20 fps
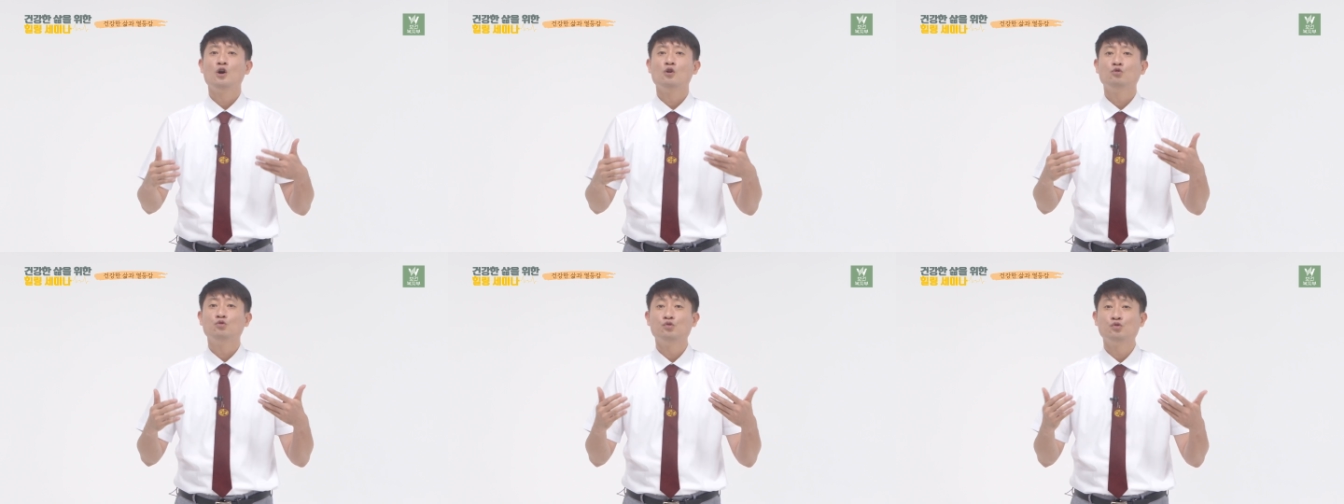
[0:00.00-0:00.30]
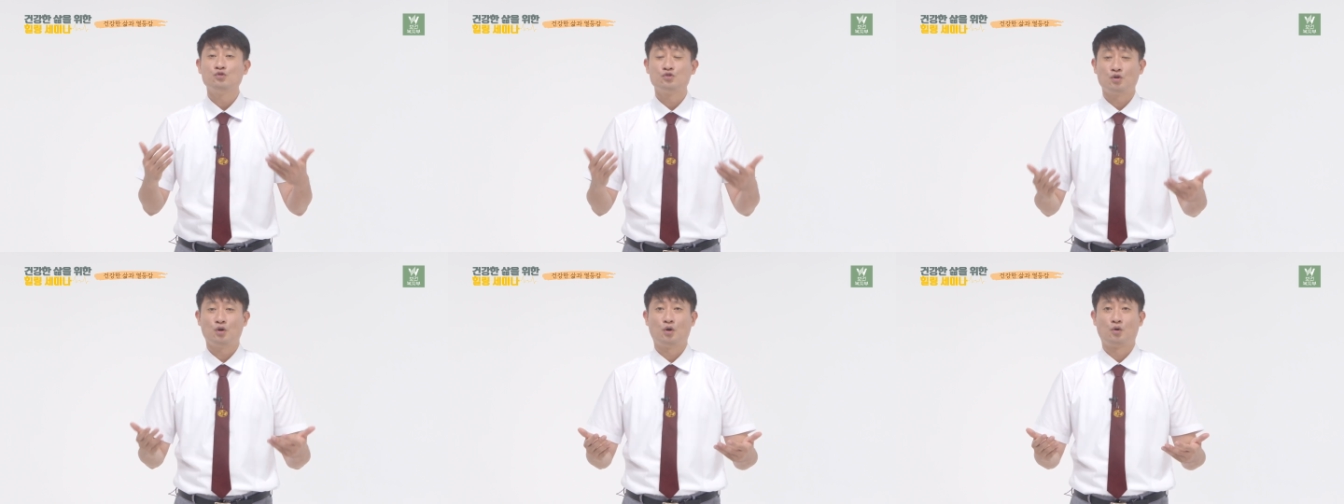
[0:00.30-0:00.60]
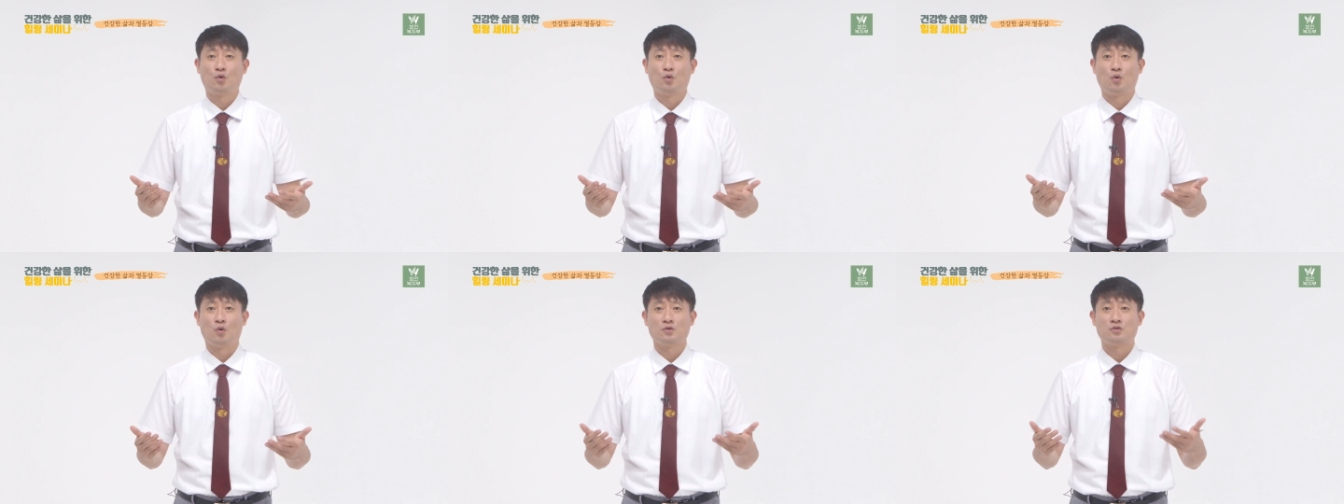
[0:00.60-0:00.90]

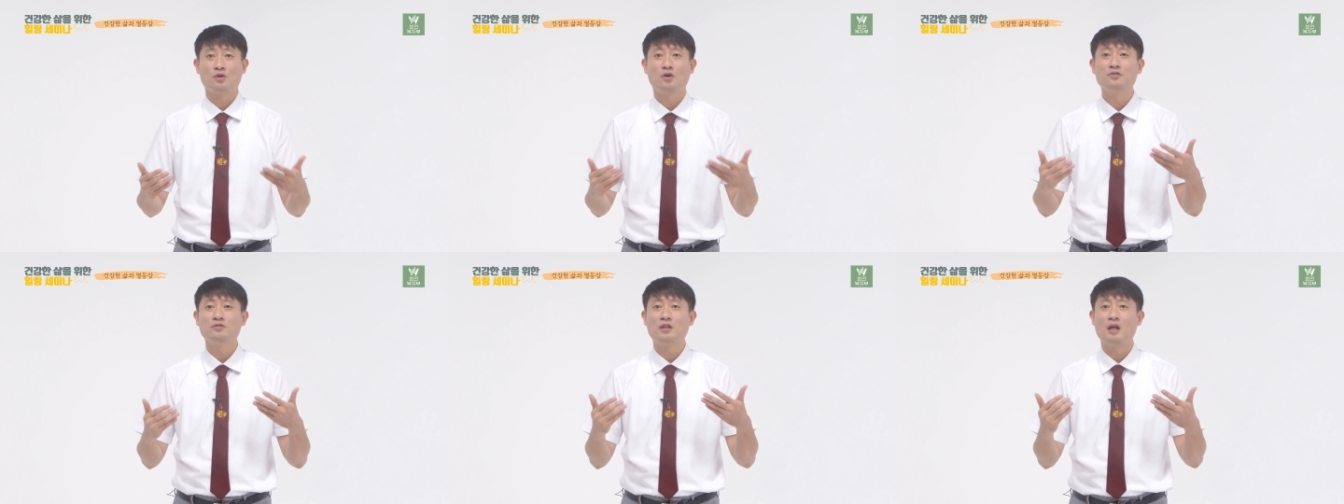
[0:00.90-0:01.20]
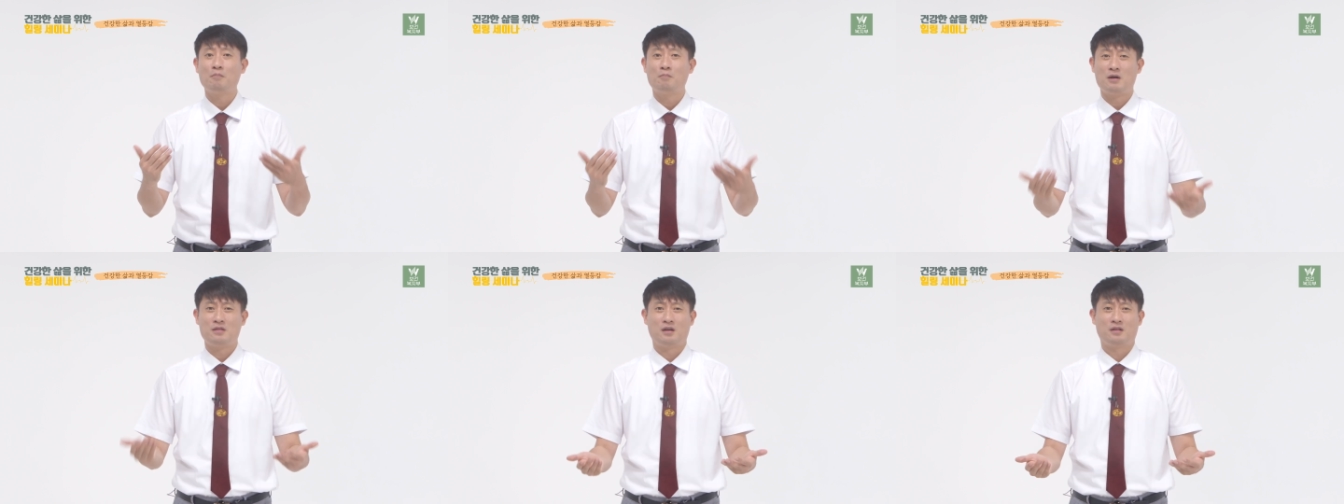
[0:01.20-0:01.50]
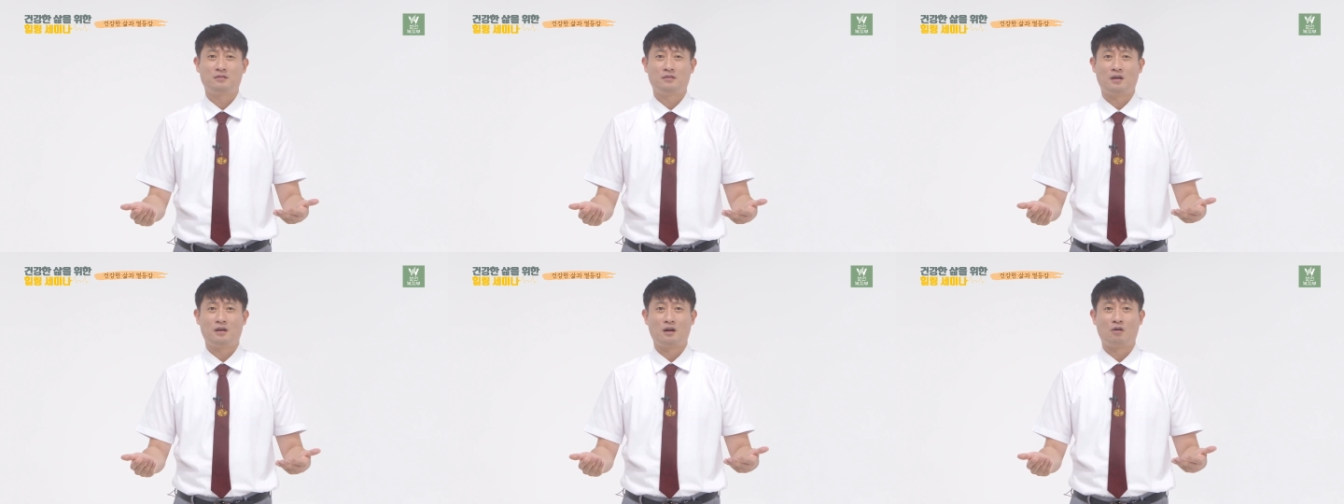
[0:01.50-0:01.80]
후처로
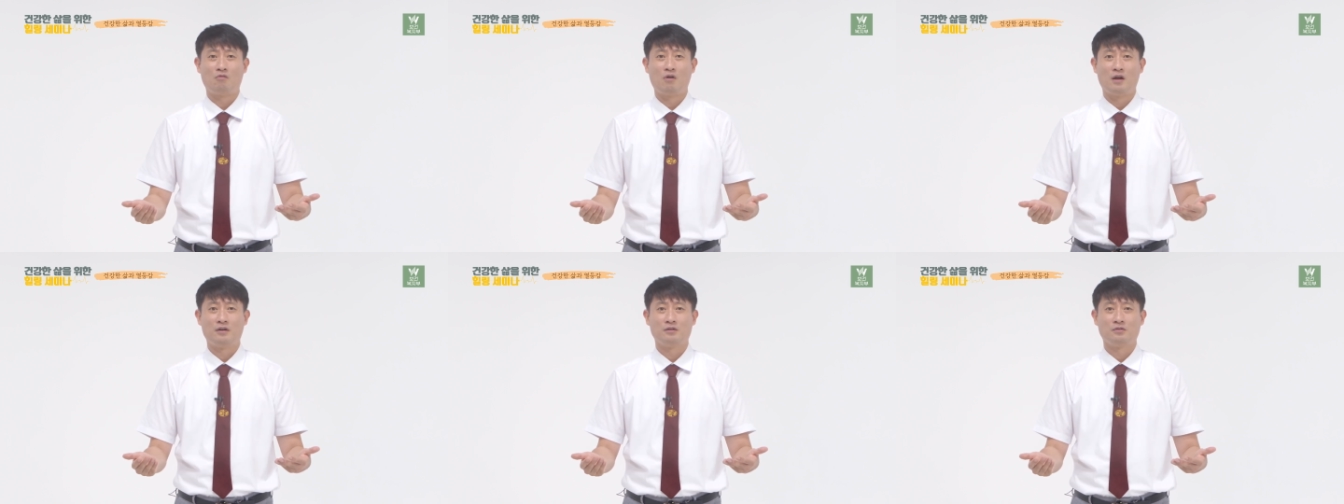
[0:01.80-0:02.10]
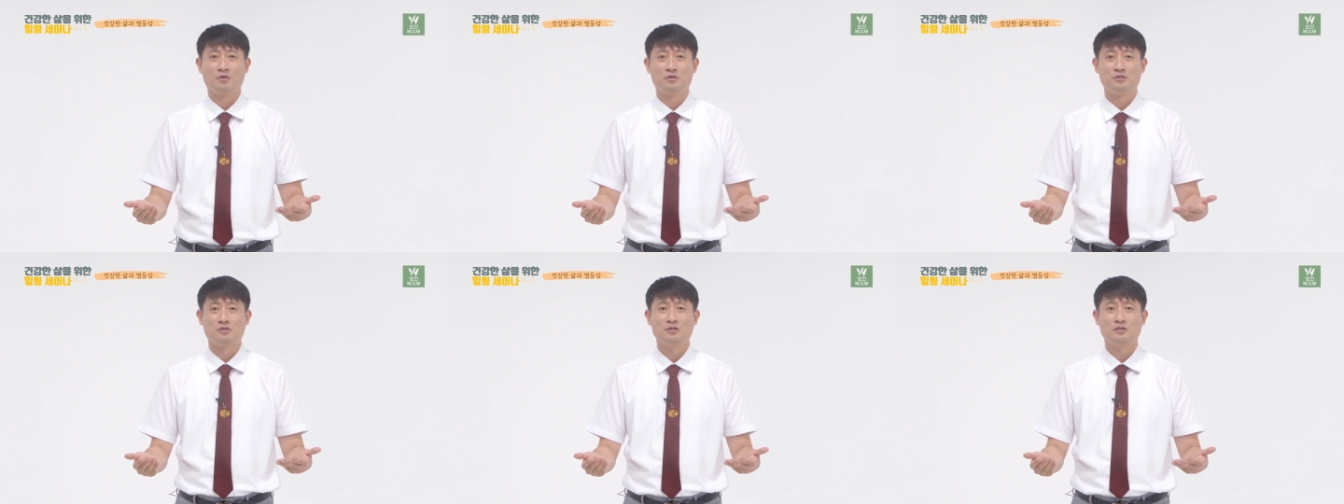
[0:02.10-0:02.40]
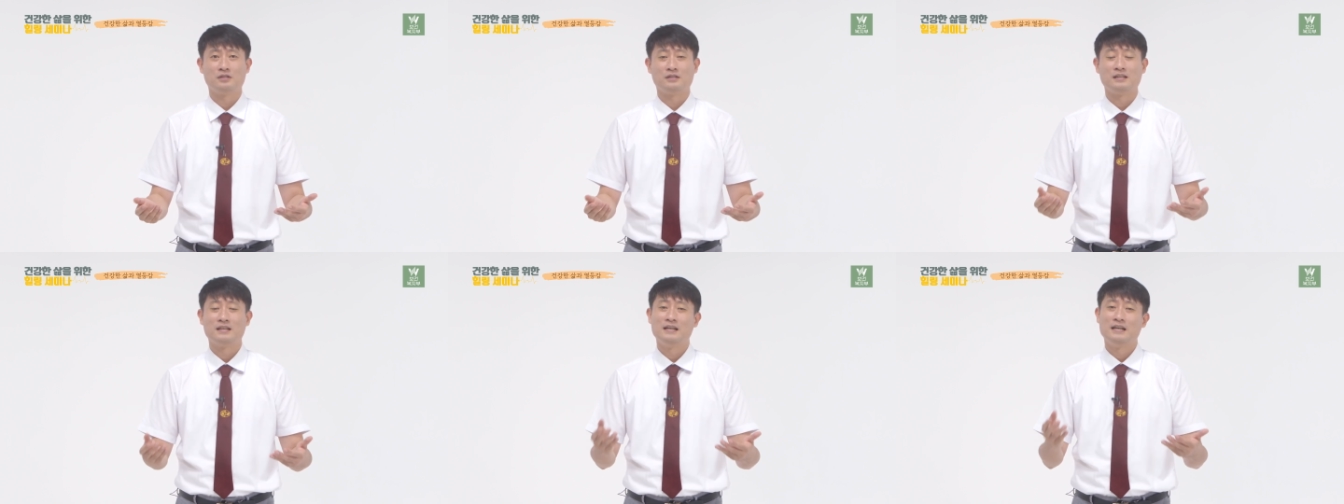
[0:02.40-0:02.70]
선택받았다라고 하는
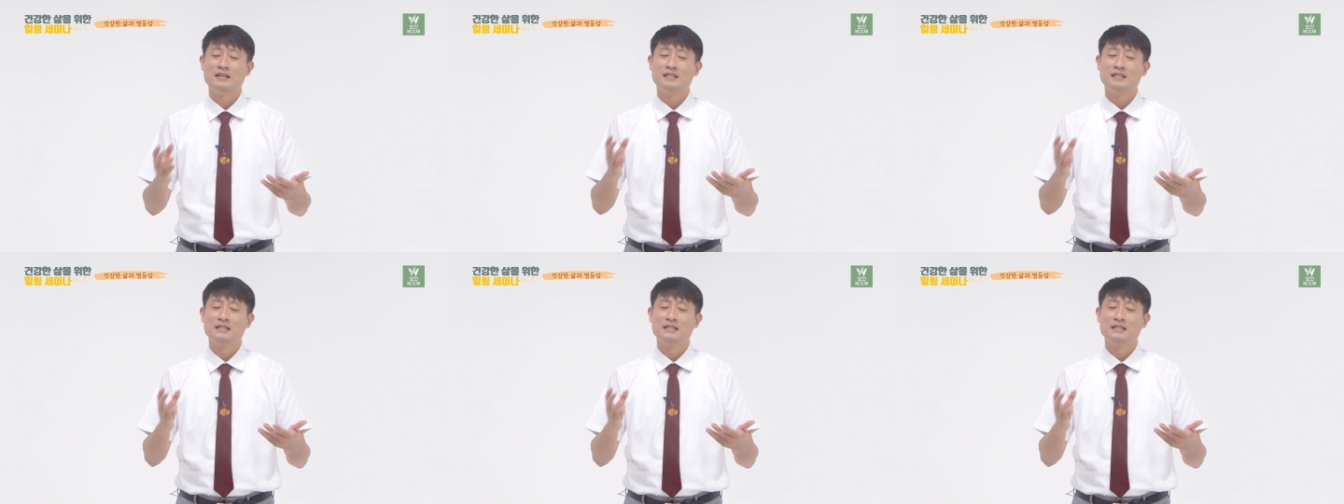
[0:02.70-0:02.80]
것은